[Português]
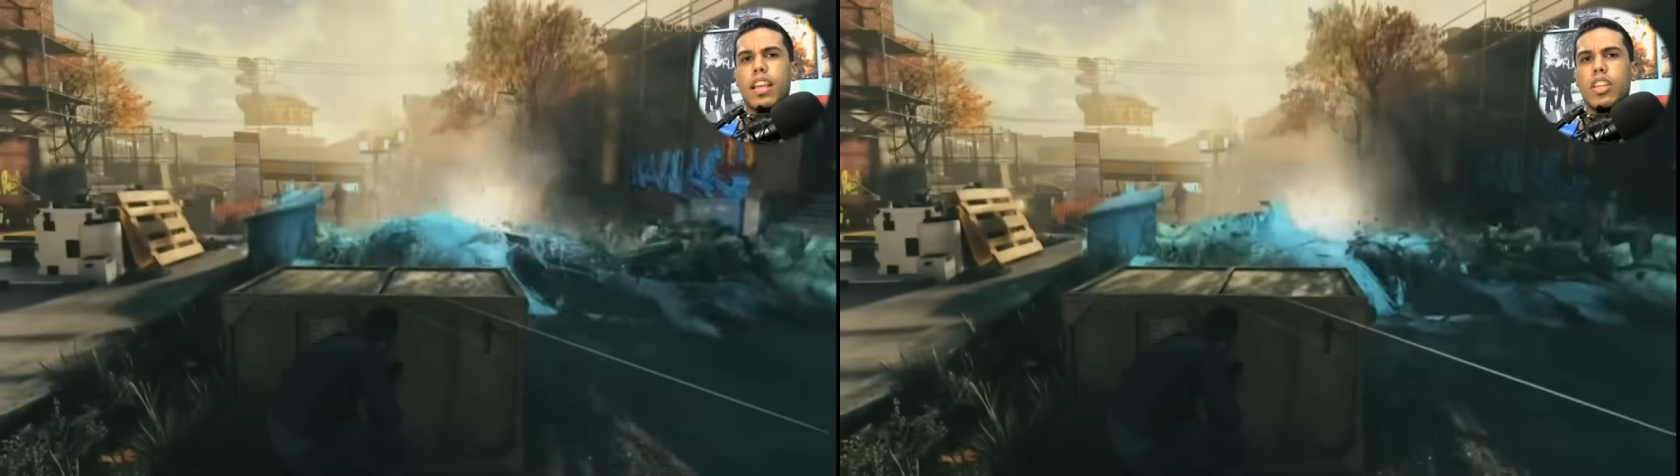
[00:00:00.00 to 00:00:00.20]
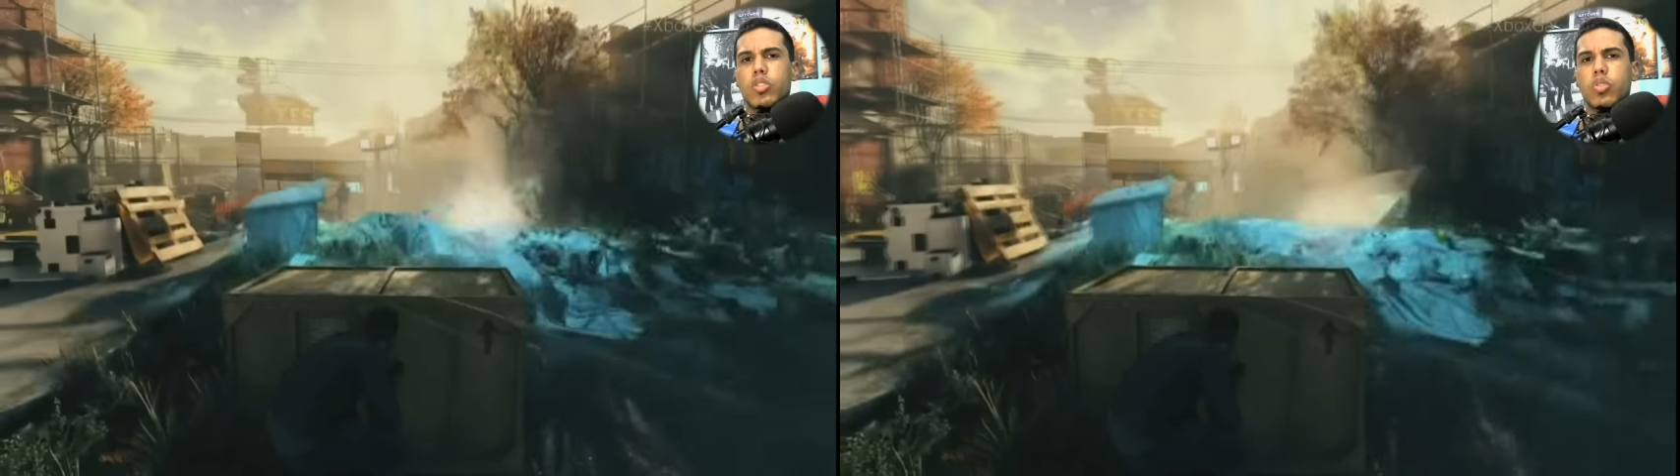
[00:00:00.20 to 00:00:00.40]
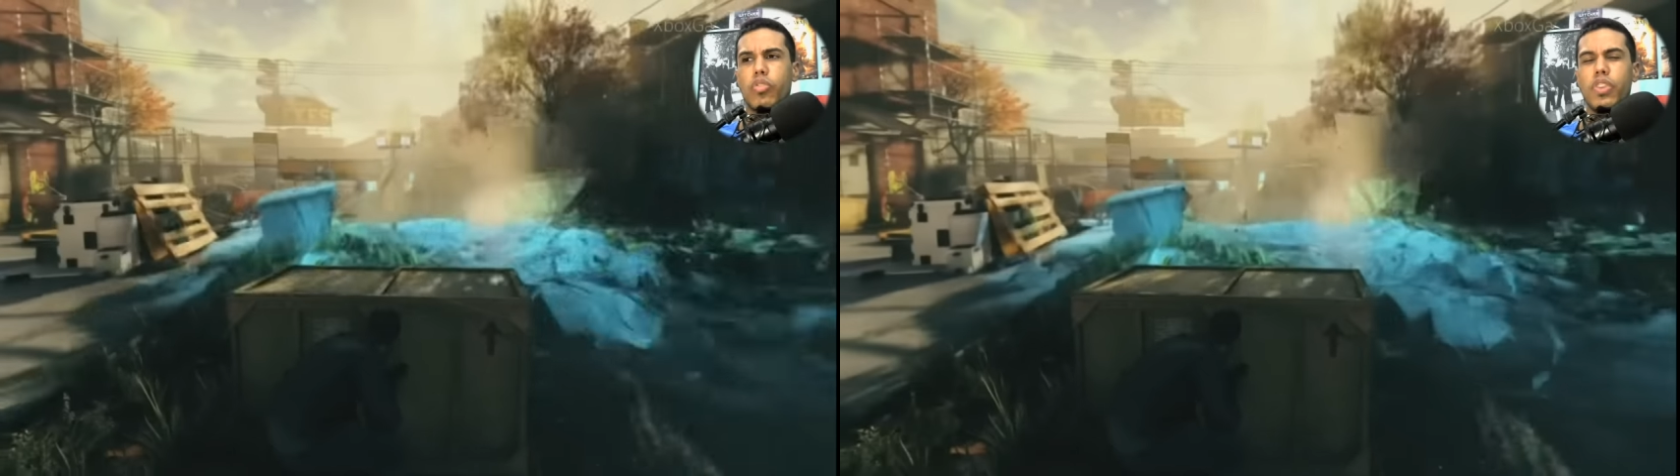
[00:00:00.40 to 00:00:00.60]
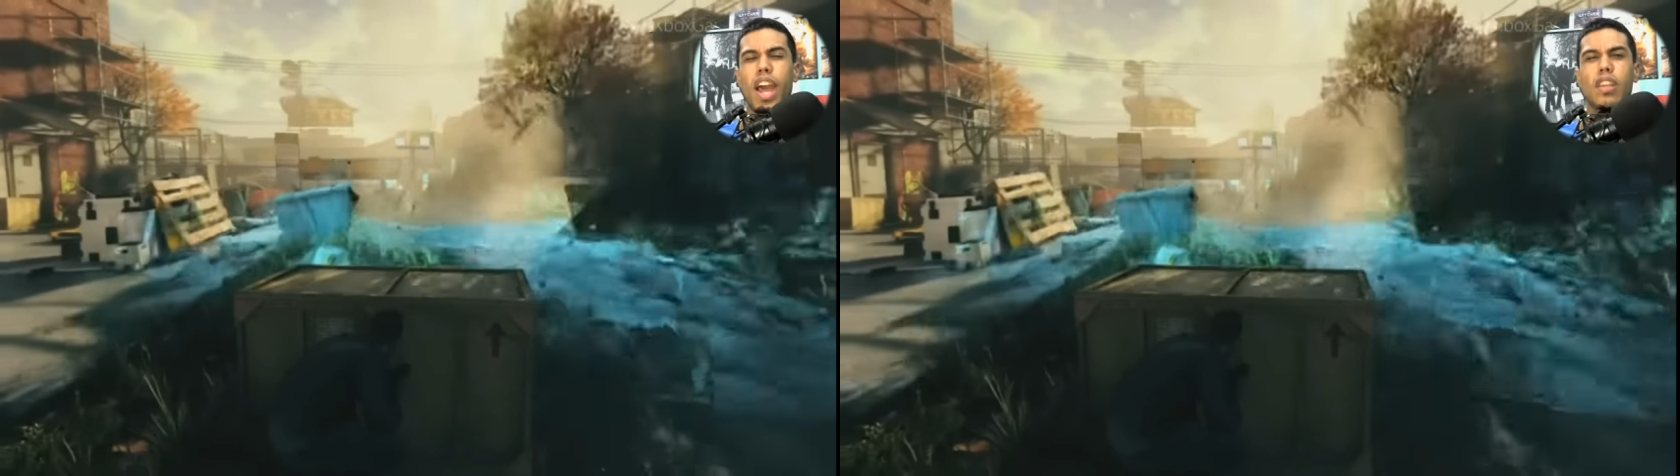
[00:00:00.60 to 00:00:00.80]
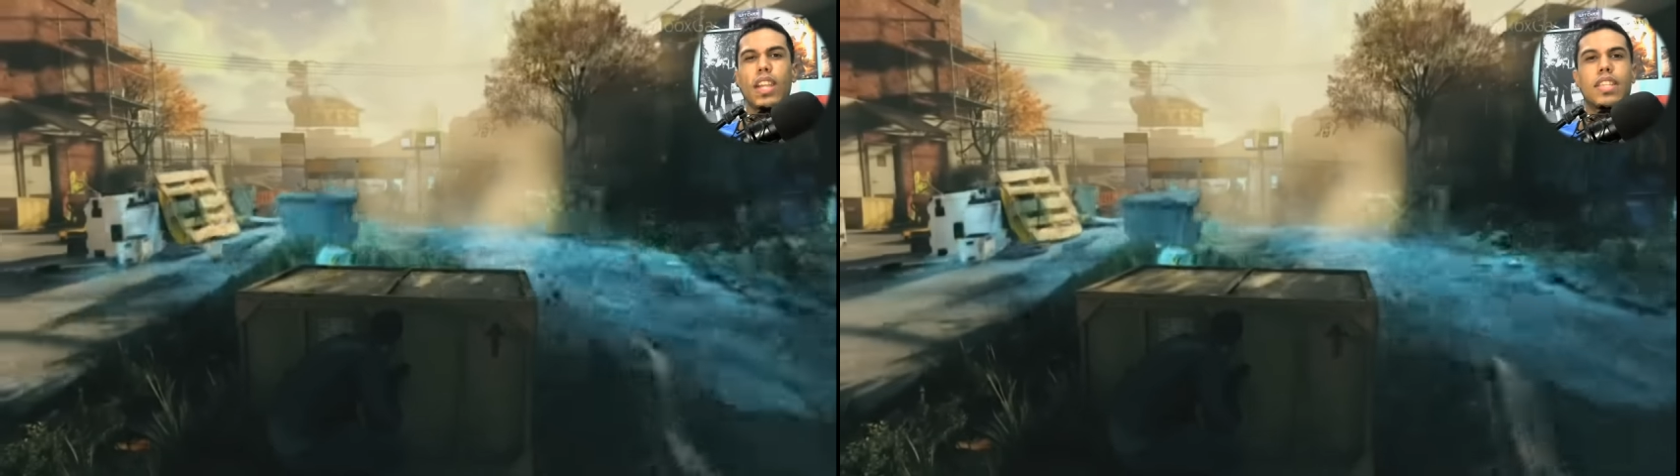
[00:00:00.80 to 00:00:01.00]
isso
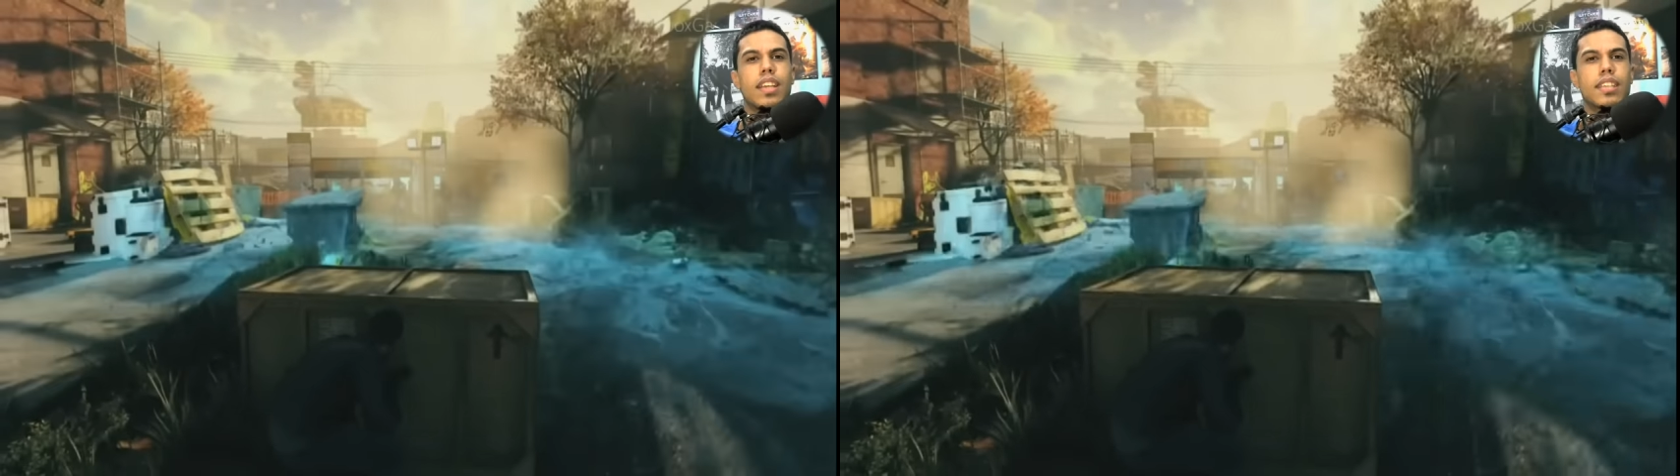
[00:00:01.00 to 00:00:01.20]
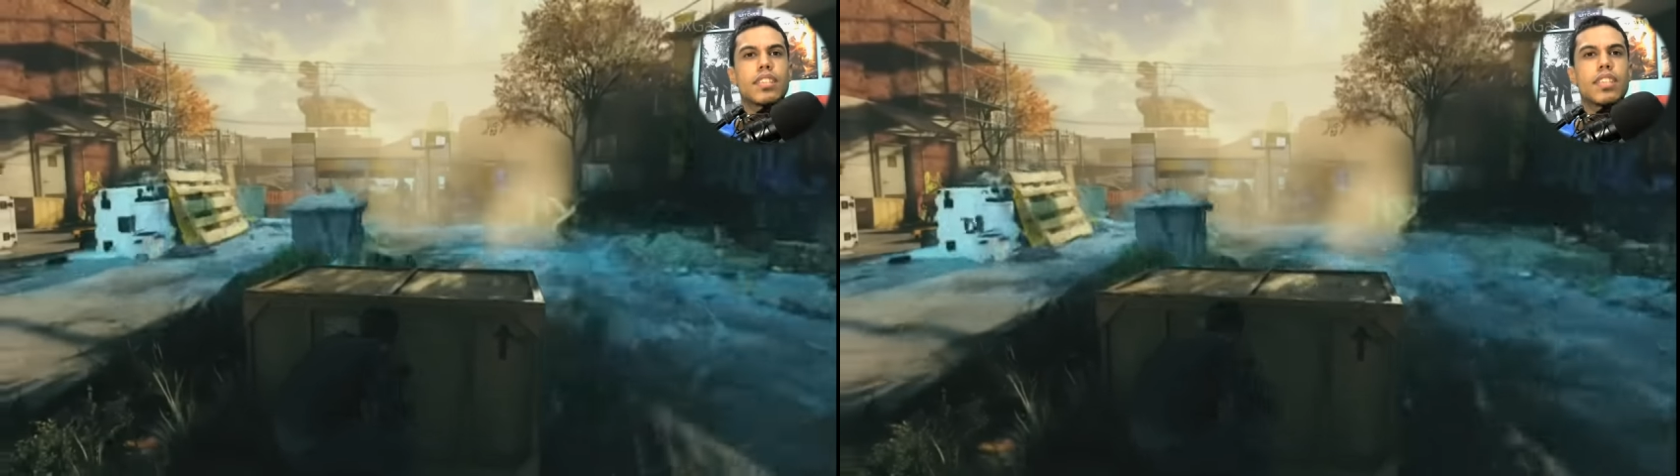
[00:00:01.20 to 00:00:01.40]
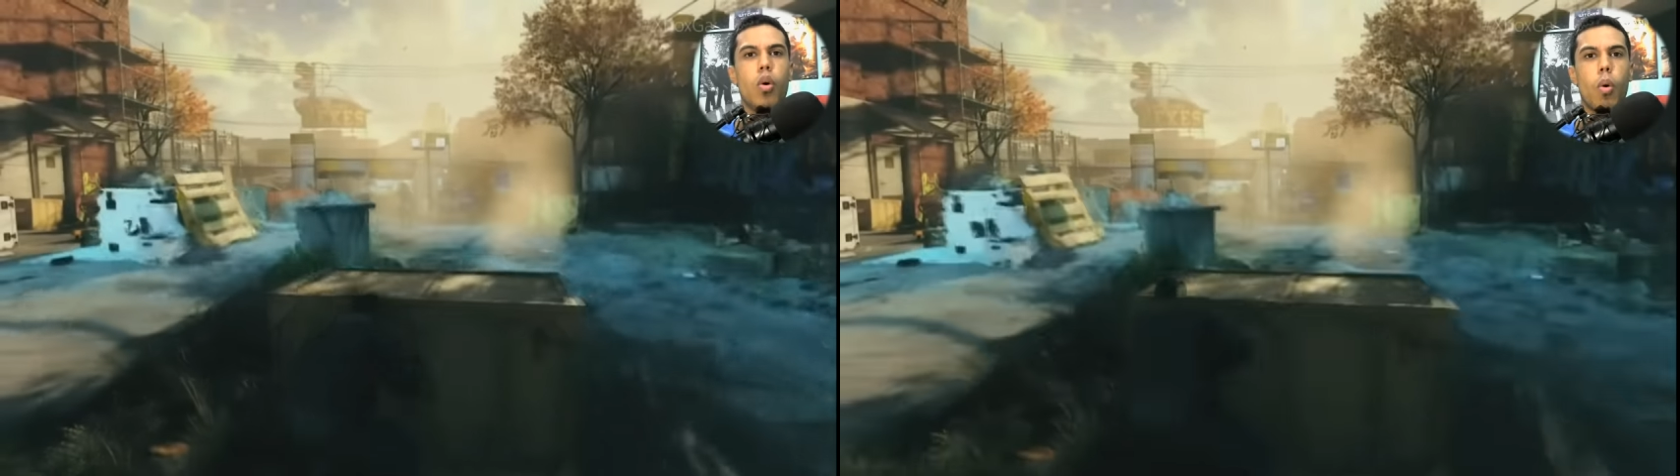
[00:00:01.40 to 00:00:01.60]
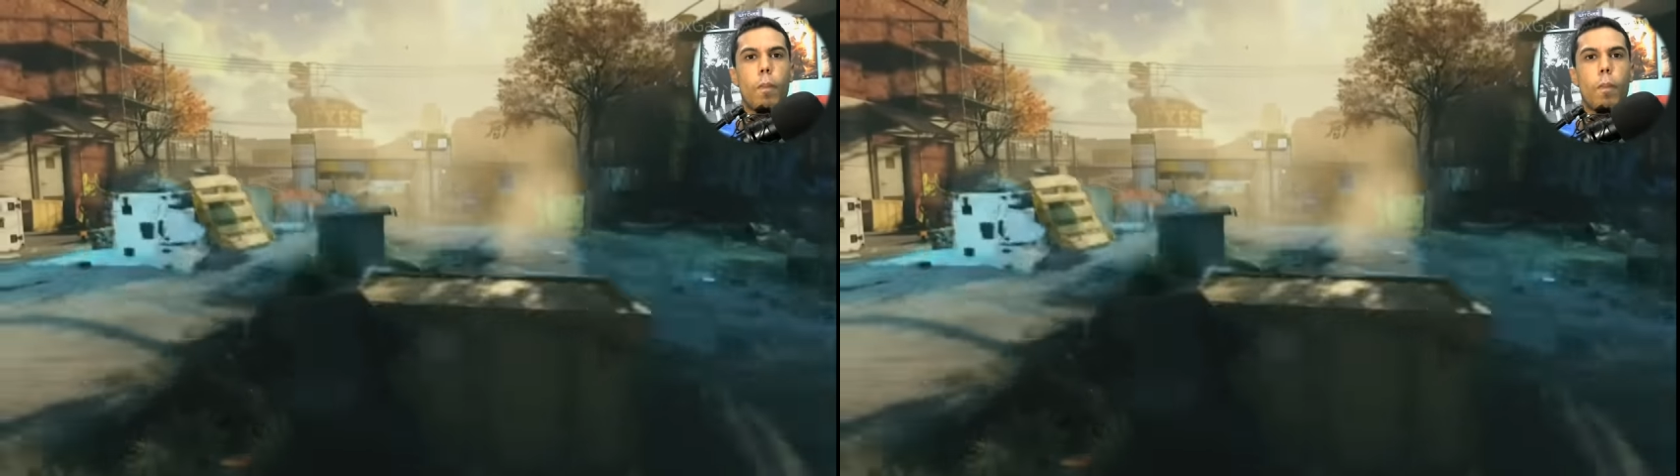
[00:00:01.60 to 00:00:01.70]
via atualização